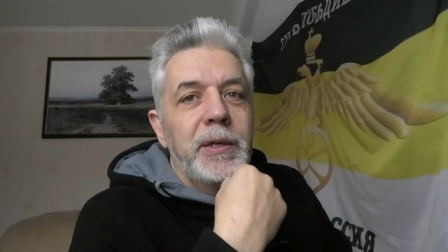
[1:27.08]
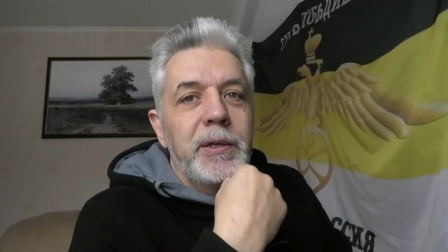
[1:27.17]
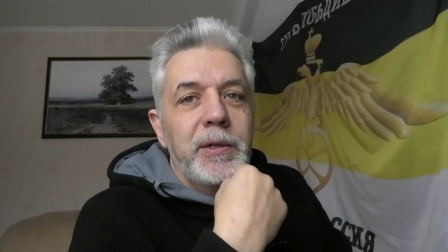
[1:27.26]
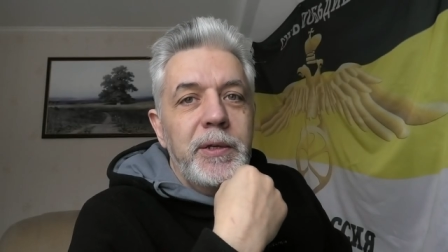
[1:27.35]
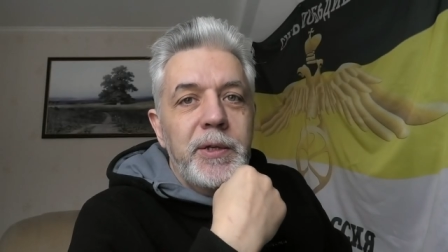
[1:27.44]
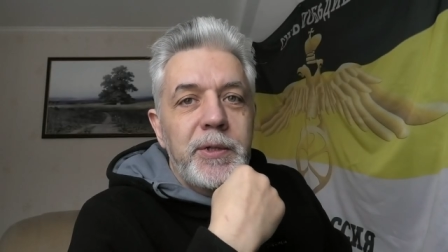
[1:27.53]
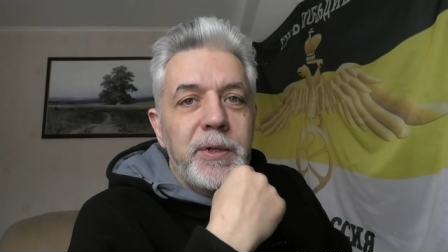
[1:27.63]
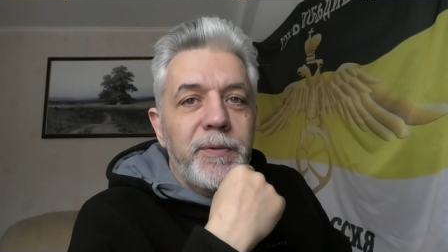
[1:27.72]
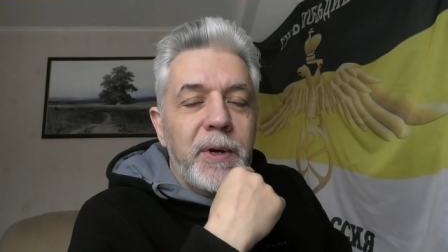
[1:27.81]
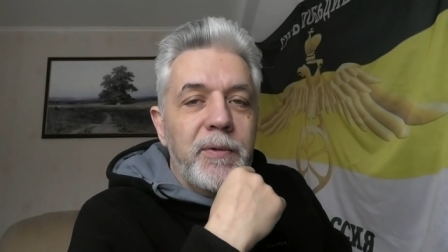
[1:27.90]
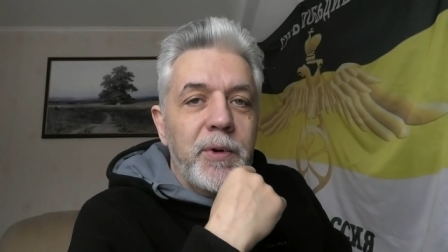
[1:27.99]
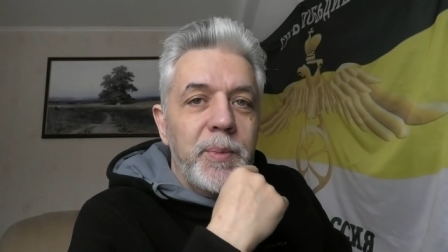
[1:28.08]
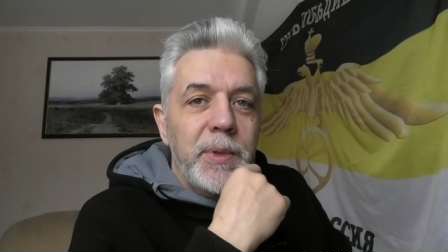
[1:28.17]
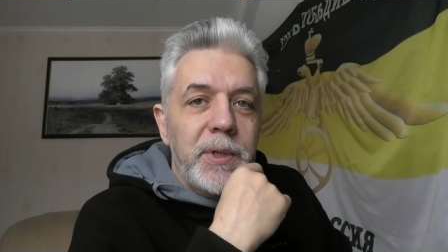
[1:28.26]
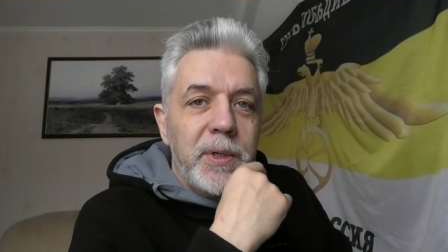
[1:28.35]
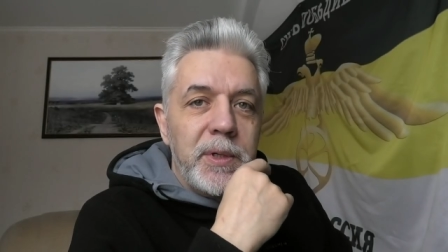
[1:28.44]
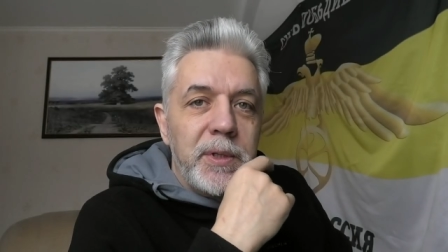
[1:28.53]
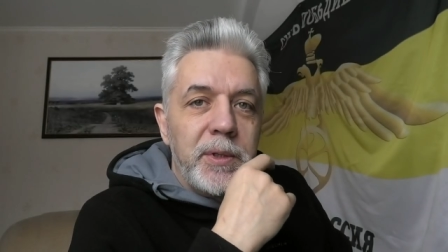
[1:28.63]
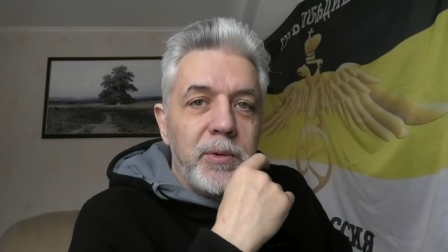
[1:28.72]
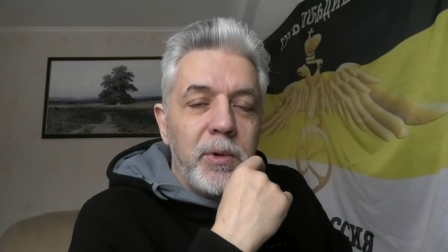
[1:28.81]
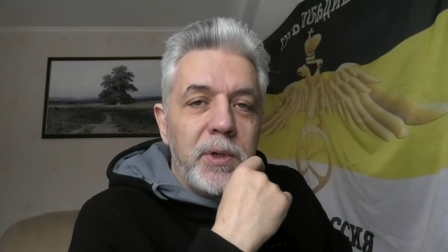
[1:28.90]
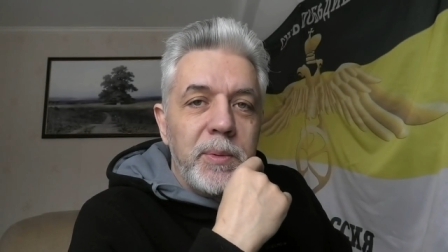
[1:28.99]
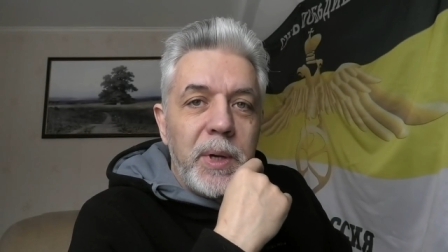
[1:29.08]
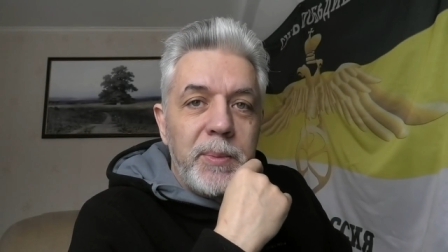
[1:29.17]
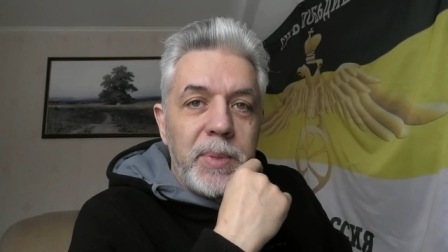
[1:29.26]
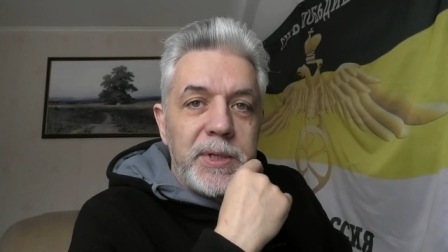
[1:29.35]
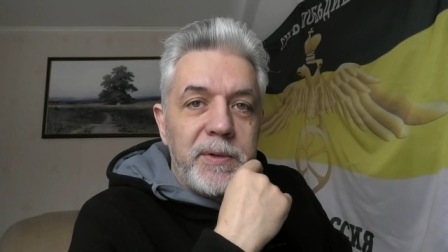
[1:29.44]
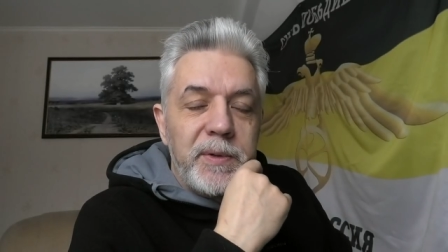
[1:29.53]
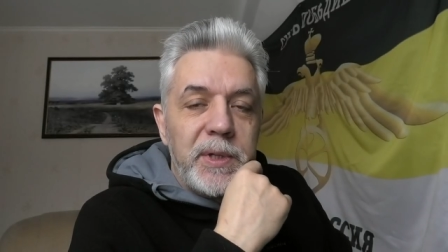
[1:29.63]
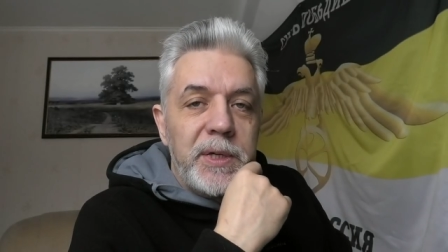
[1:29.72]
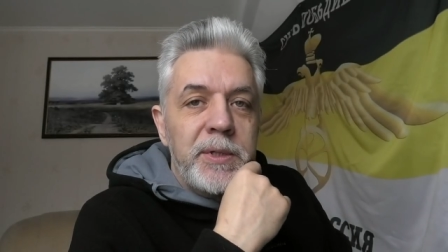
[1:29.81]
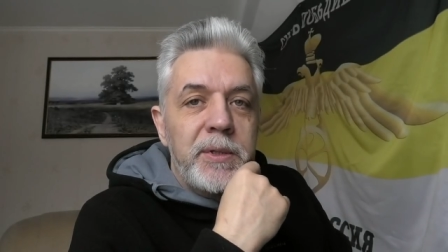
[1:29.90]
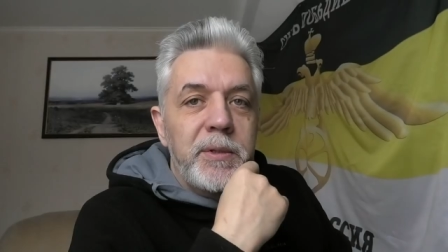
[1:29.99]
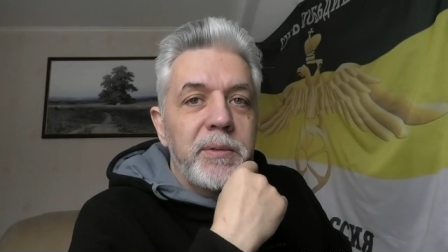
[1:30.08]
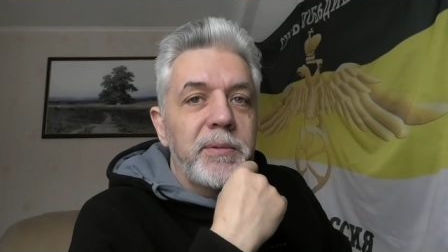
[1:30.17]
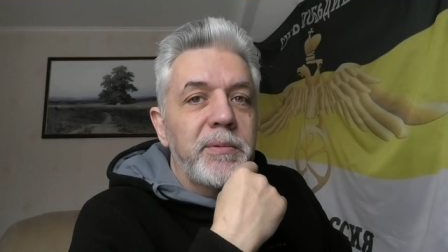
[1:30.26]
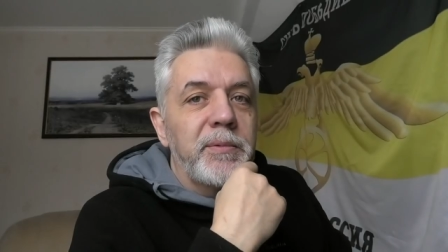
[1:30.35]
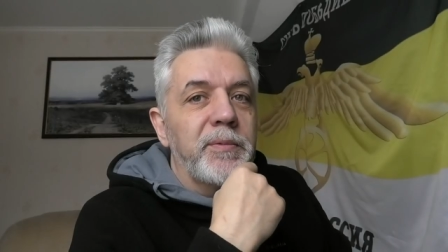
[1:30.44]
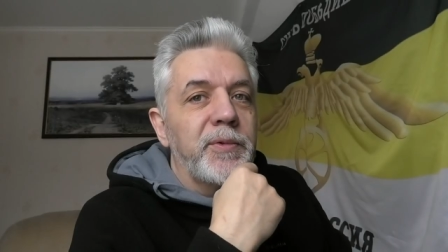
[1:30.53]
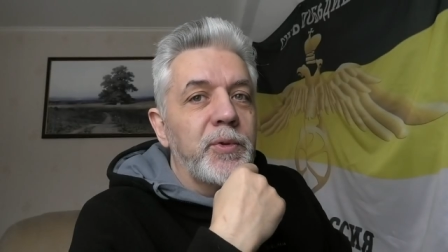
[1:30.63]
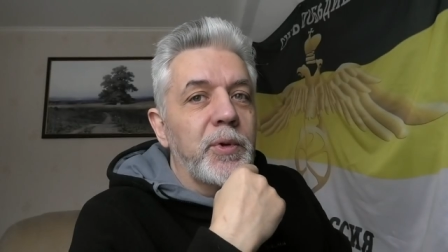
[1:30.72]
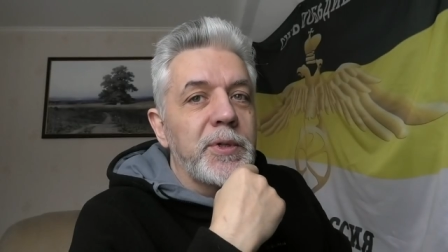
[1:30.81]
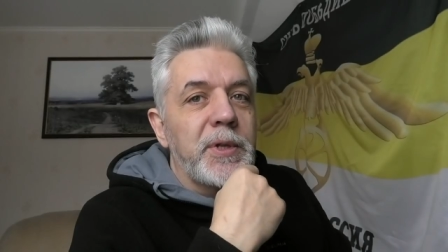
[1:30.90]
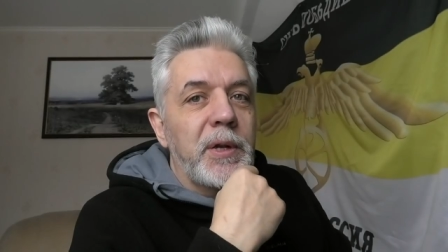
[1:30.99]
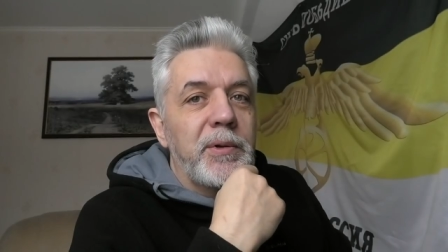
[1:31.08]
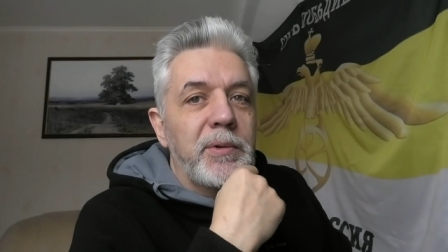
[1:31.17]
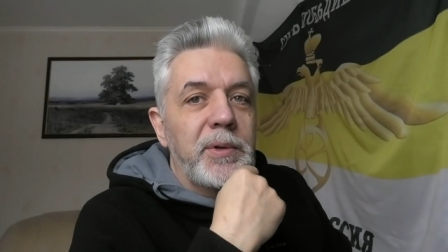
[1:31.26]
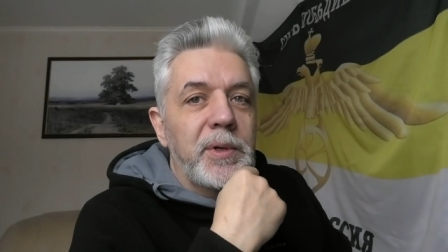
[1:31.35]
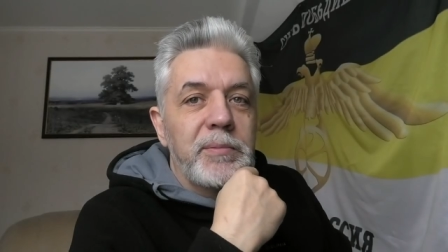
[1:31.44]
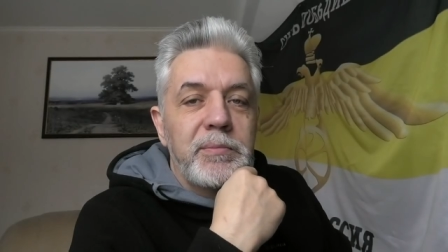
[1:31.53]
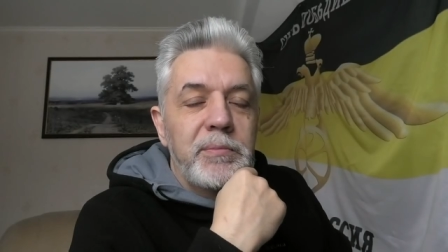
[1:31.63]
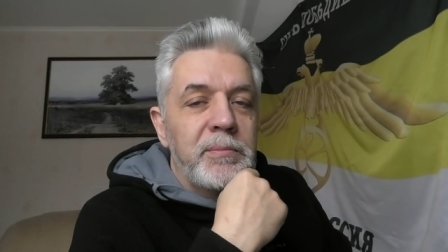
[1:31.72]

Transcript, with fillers: И их цифровой мир – это только борьба за власть – все остальное